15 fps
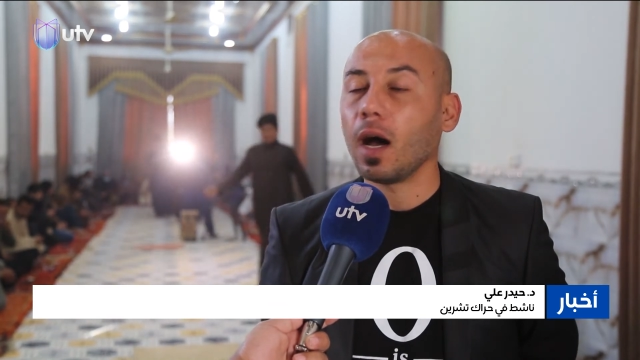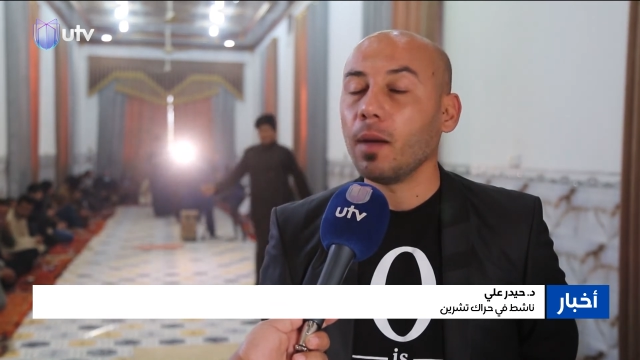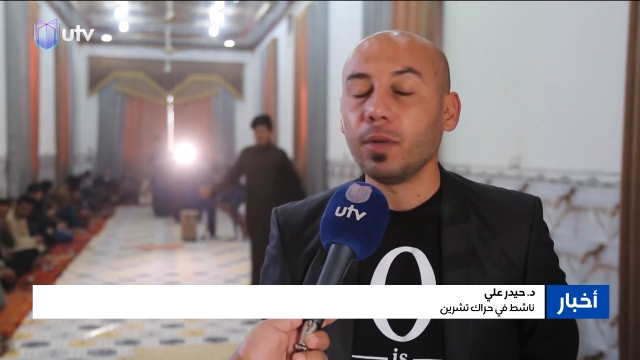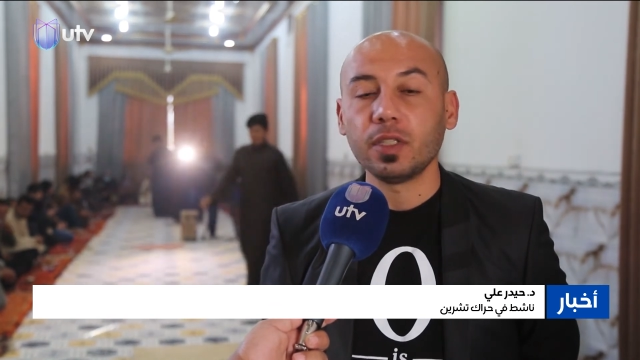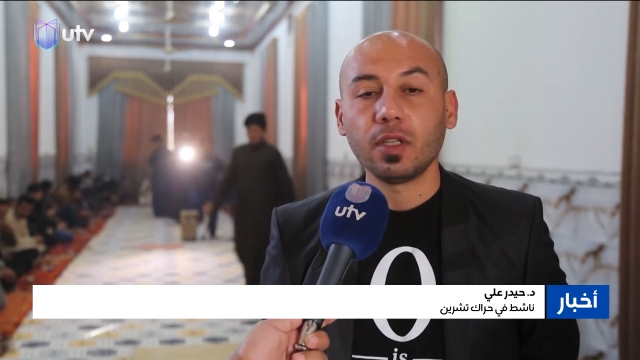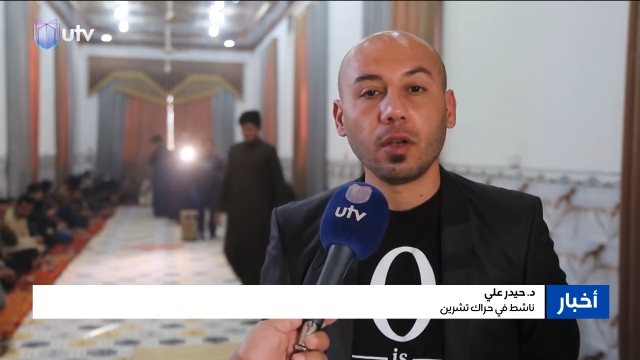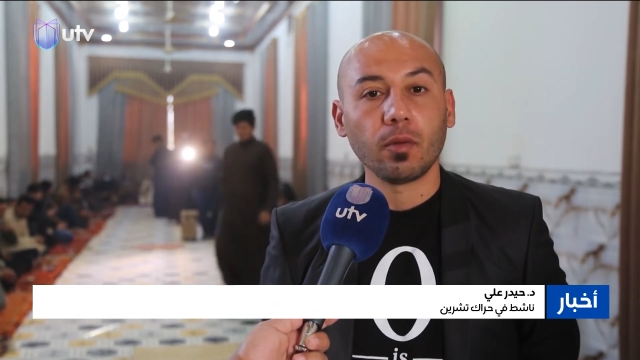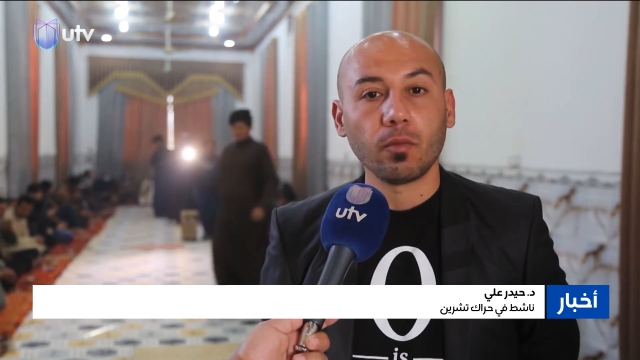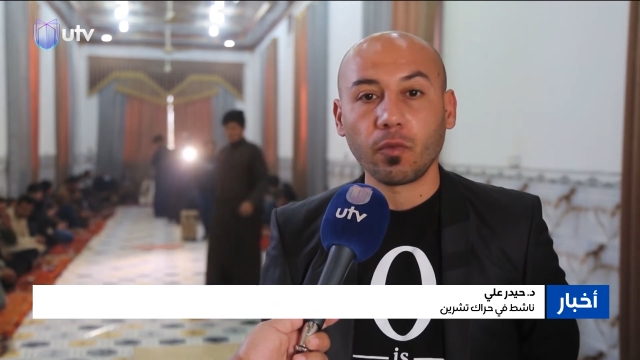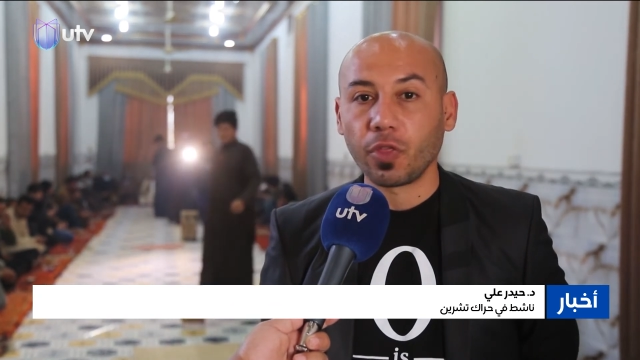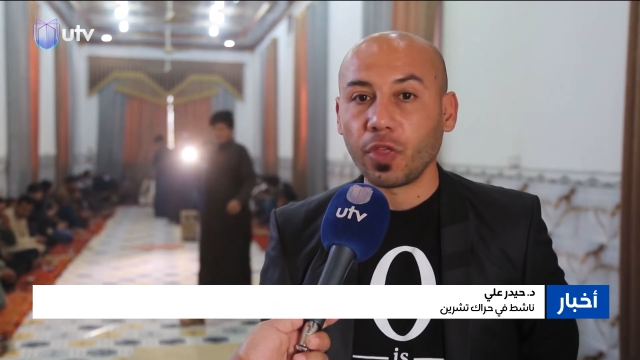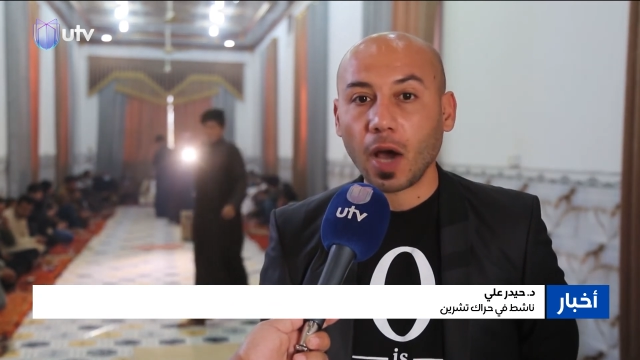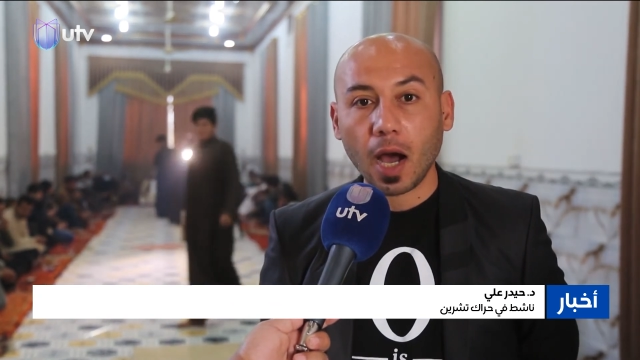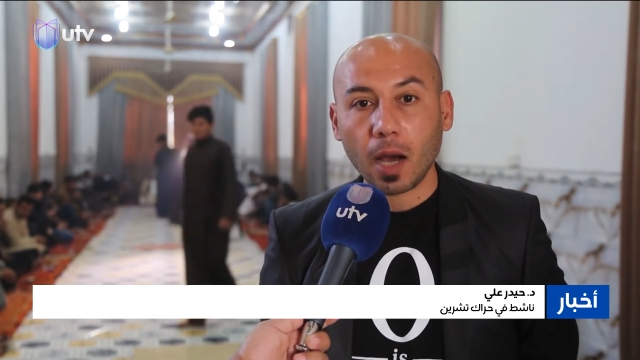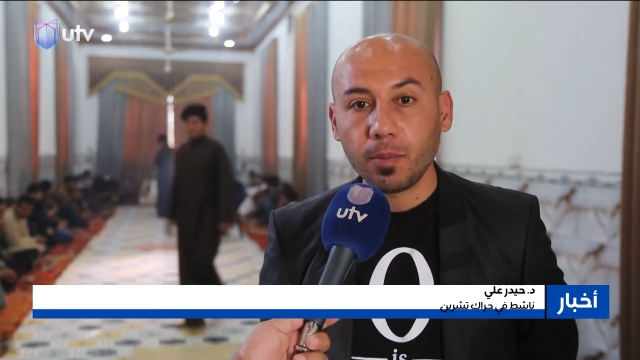ابدا
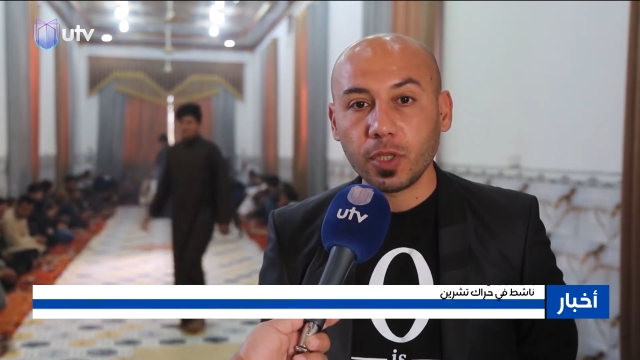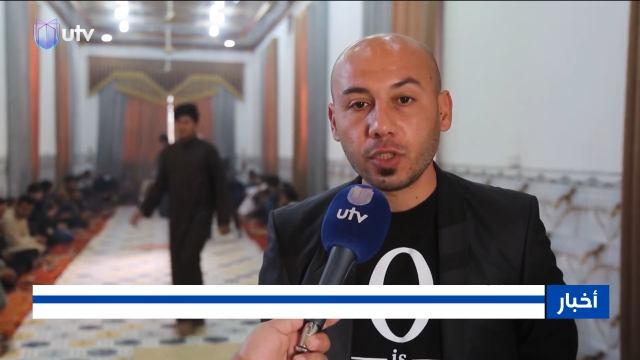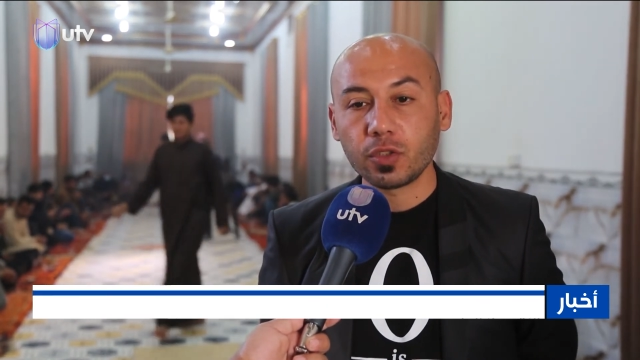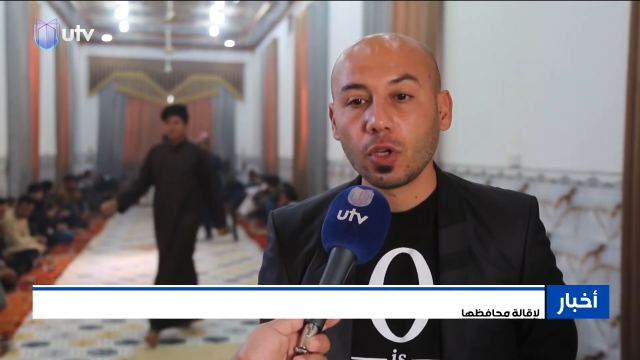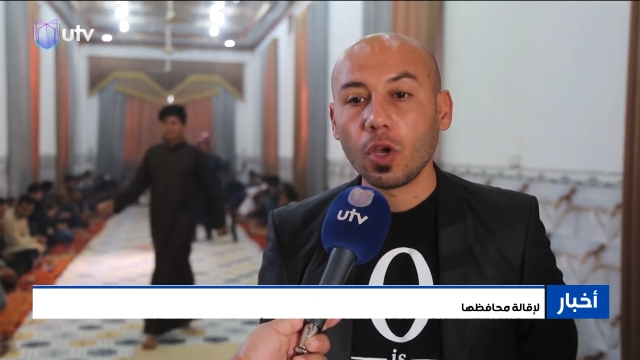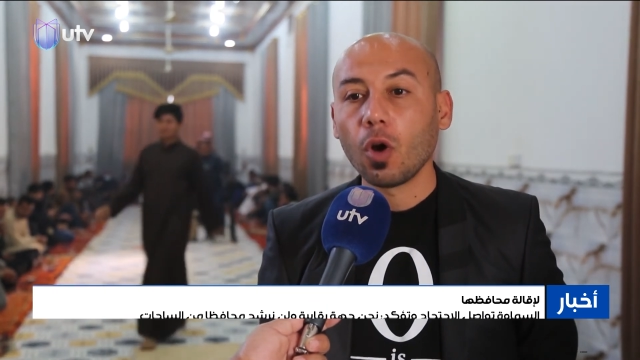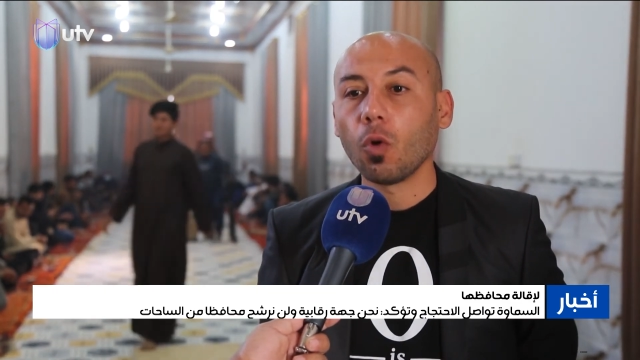ثابت